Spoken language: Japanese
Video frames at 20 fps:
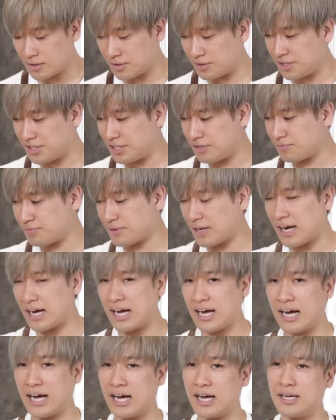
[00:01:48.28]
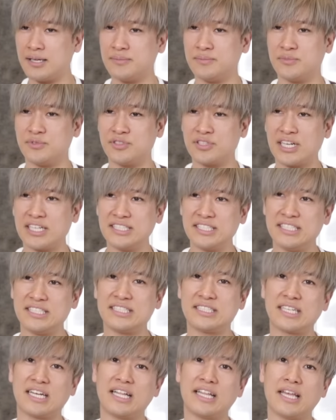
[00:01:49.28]
リーフか難しい
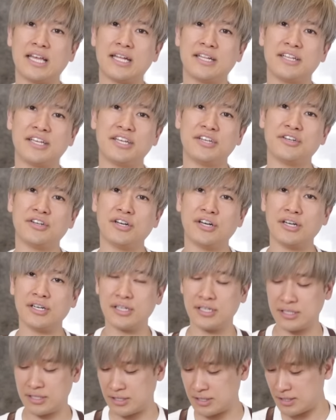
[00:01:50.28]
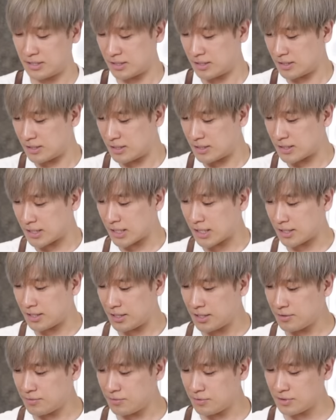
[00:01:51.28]
ですかねリーフなんか
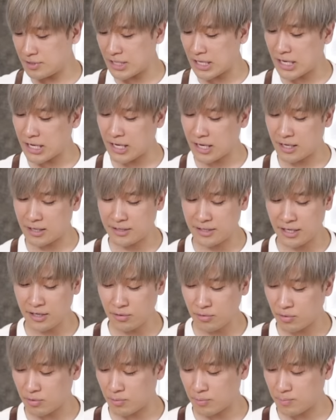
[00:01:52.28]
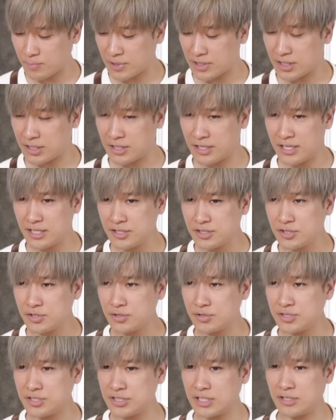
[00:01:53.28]
リーフって結構ほんまに練
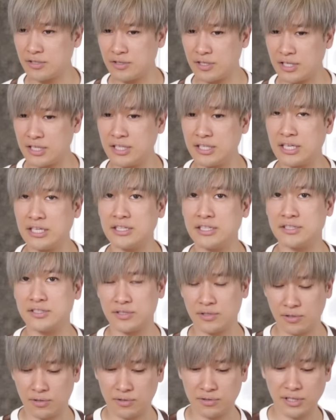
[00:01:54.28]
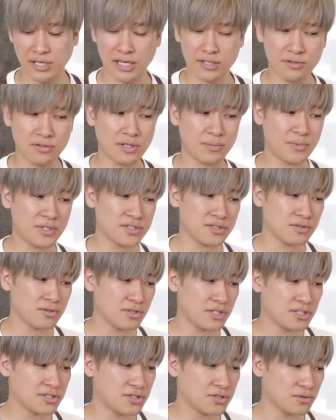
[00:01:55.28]
習しないとできないんですよで後で水
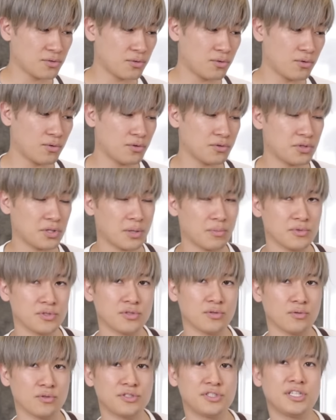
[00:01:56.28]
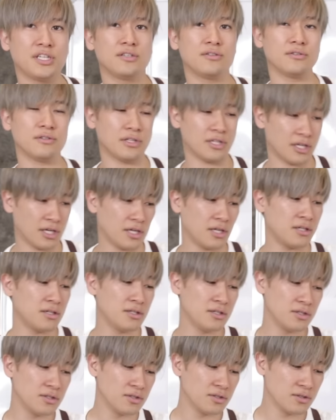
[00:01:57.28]
の練習の方法とかもちょっと教えるんで
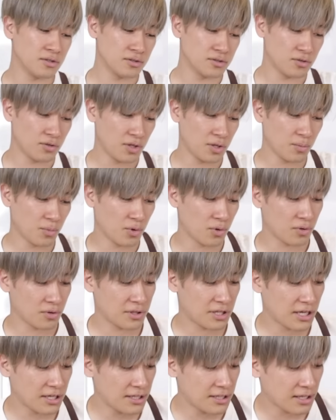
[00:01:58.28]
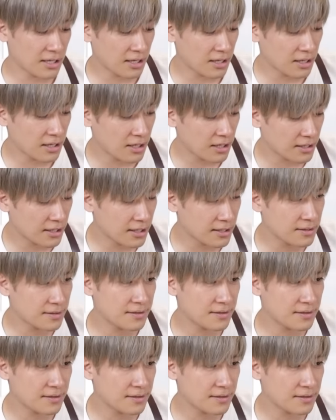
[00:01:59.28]
それもやりながらやっ